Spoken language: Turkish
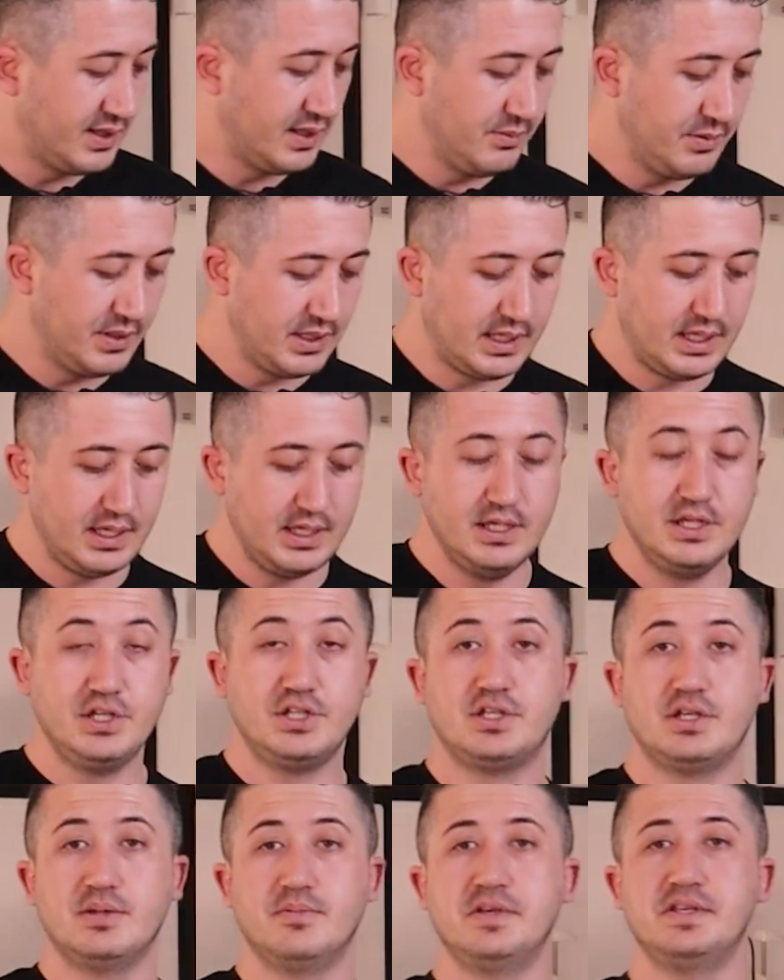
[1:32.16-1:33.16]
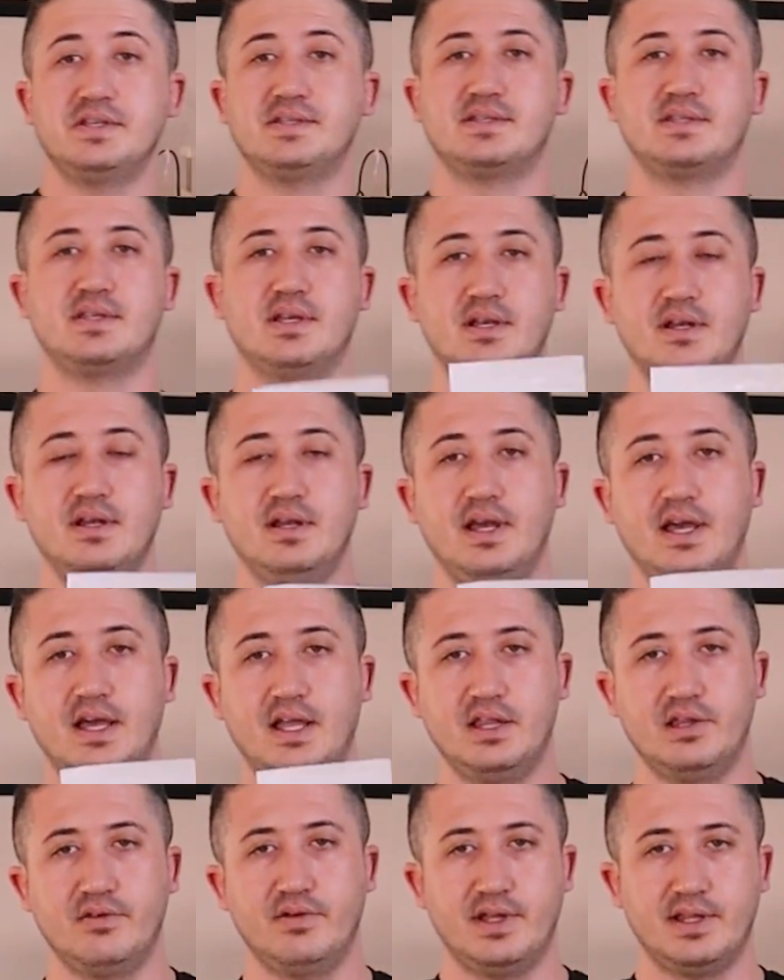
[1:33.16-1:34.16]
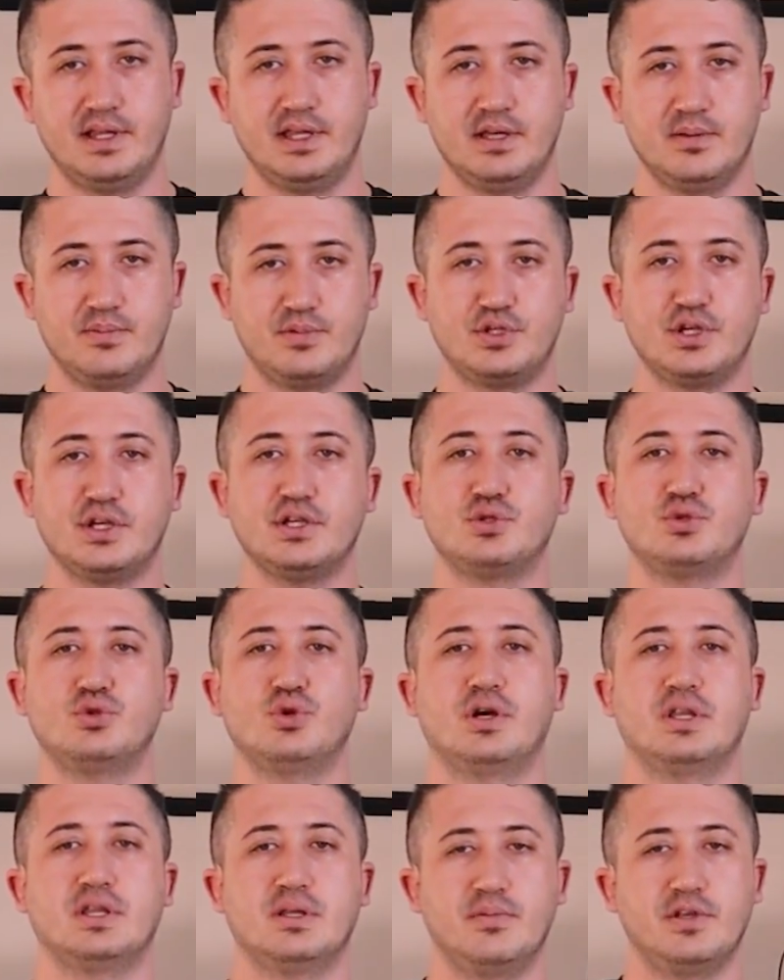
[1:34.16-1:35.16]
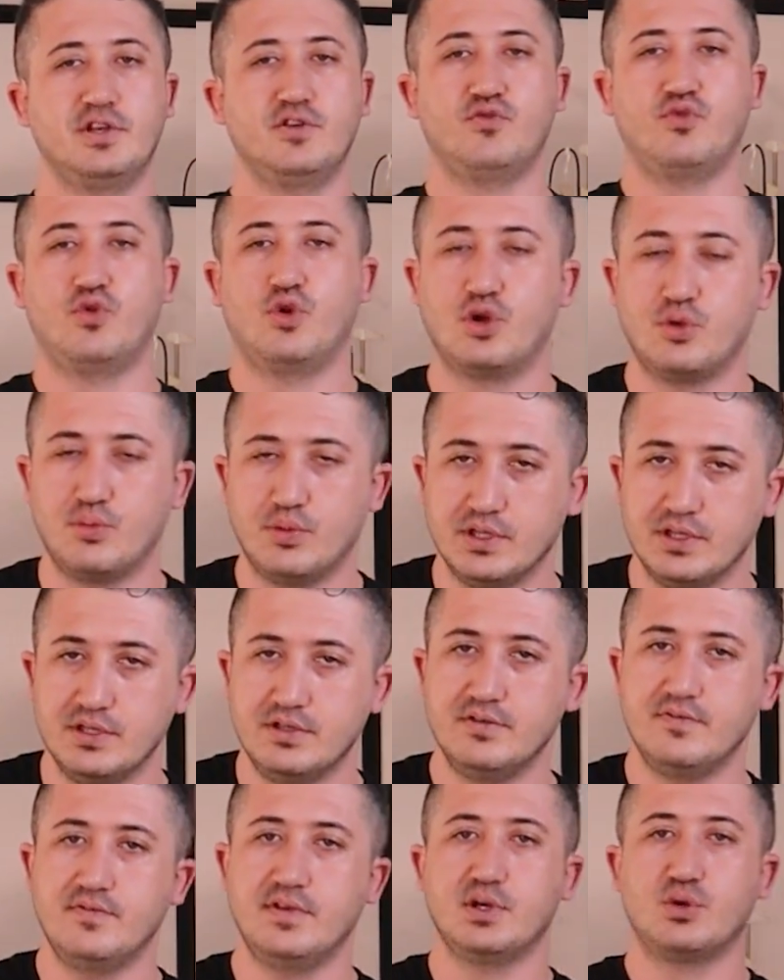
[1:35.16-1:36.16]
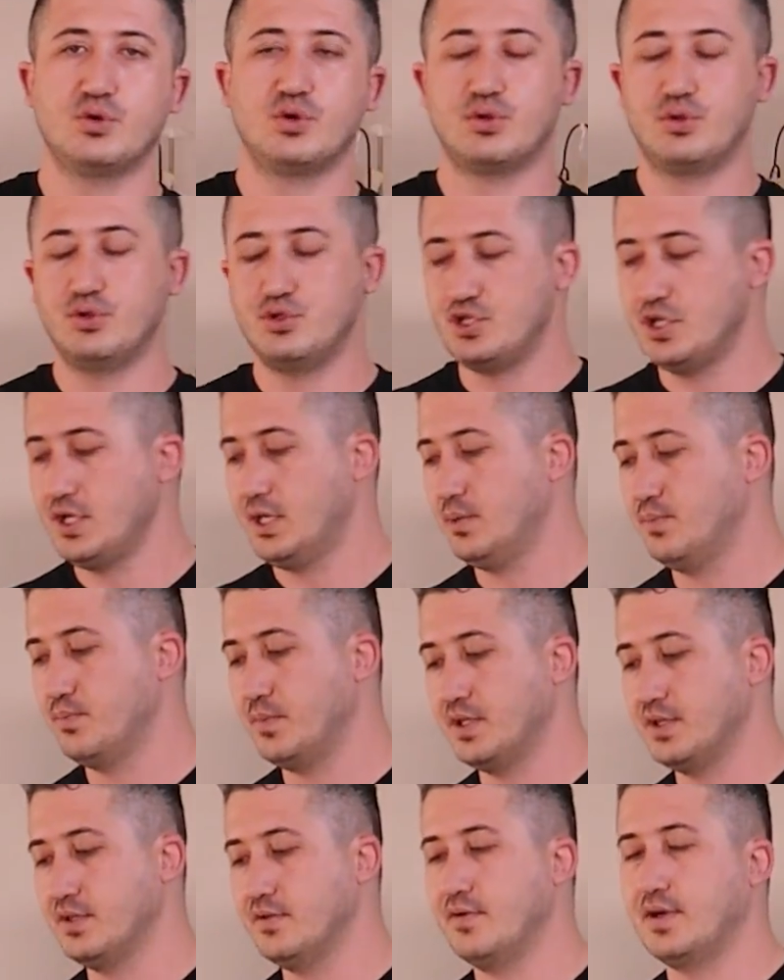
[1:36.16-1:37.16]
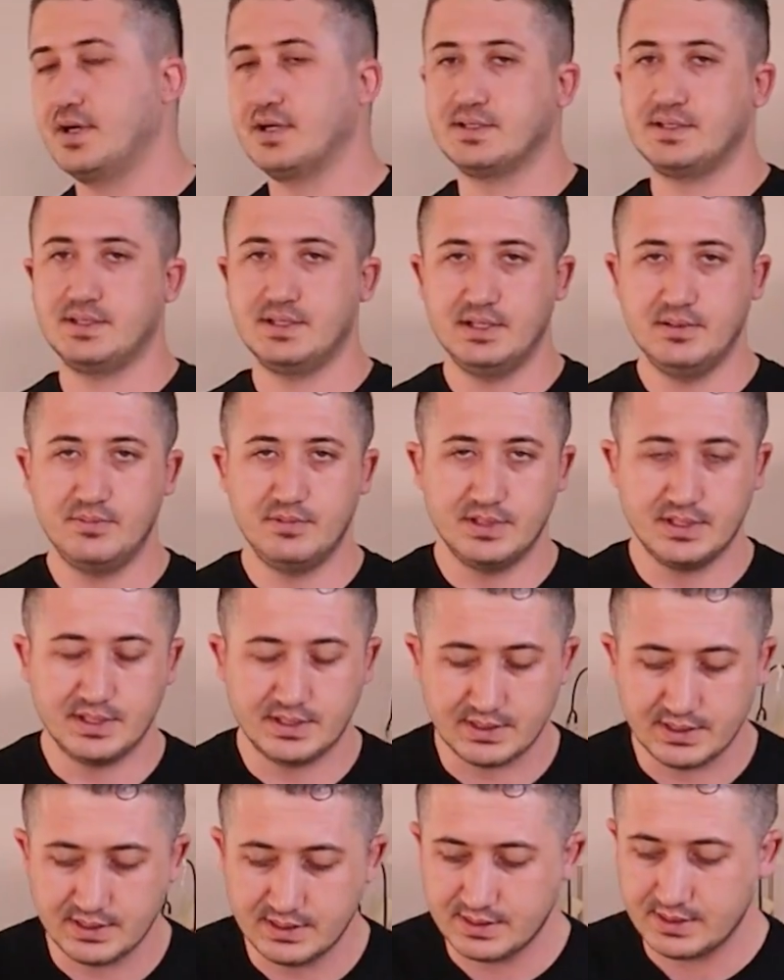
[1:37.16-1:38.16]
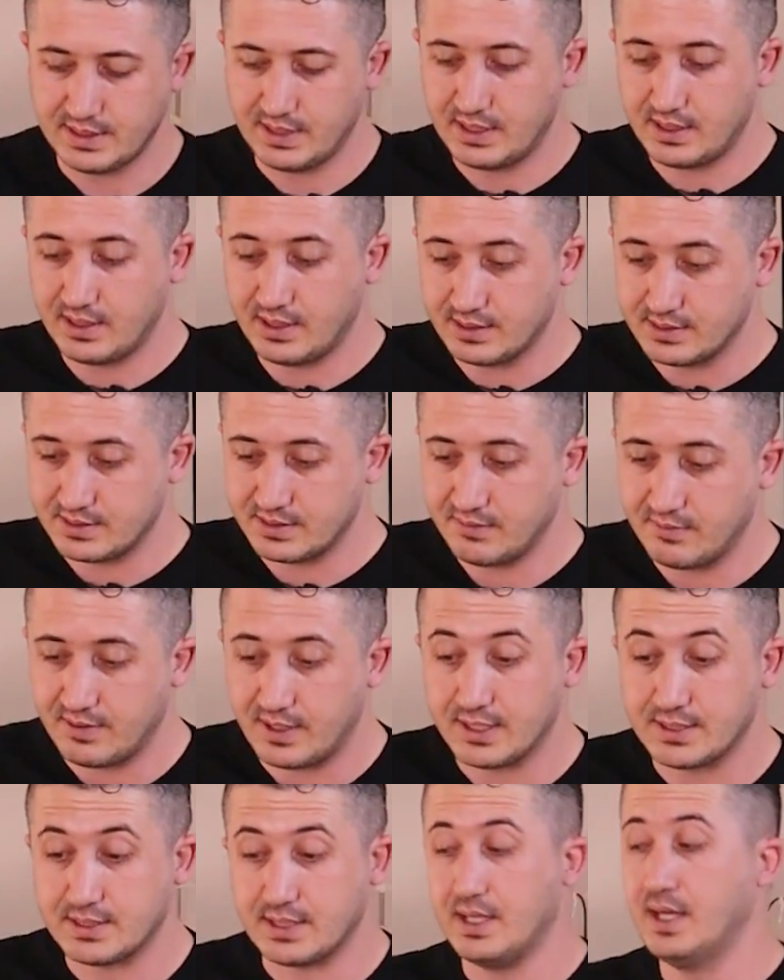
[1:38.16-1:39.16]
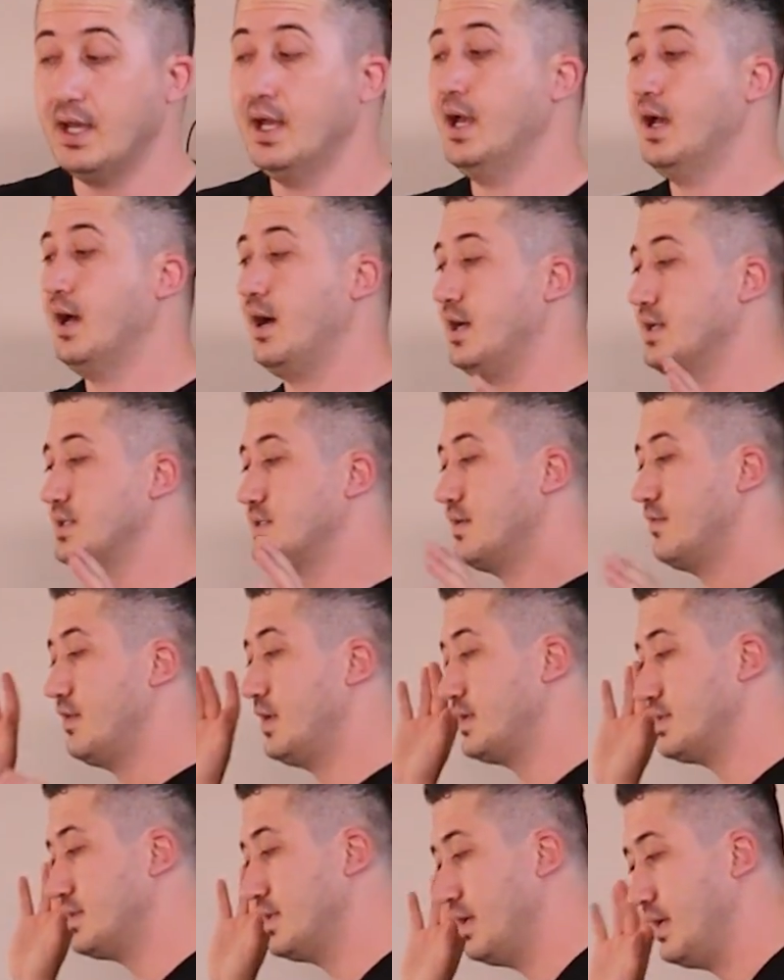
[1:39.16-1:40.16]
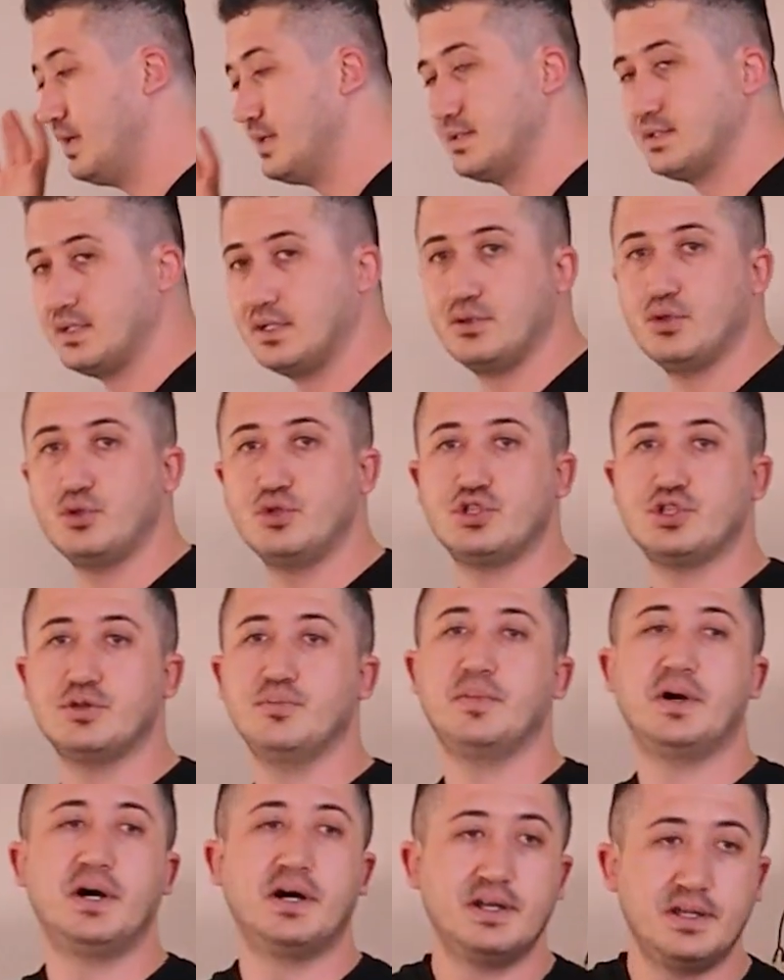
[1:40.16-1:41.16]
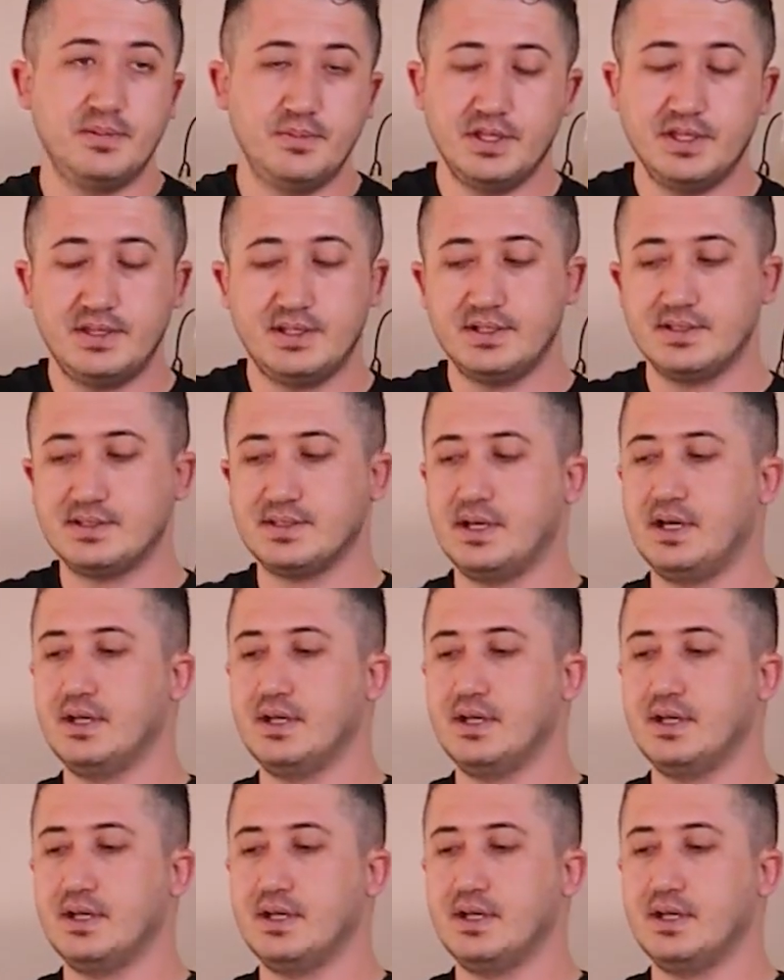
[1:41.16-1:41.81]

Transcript: Ve tabii ki işlemi steril eldivenle yapacağız. Şu anda beni formalı ve koruyucu ekipmanda varsayabilirsiniz eğer hasta varsa. Hasta varsa hastanın önce mahremiyetini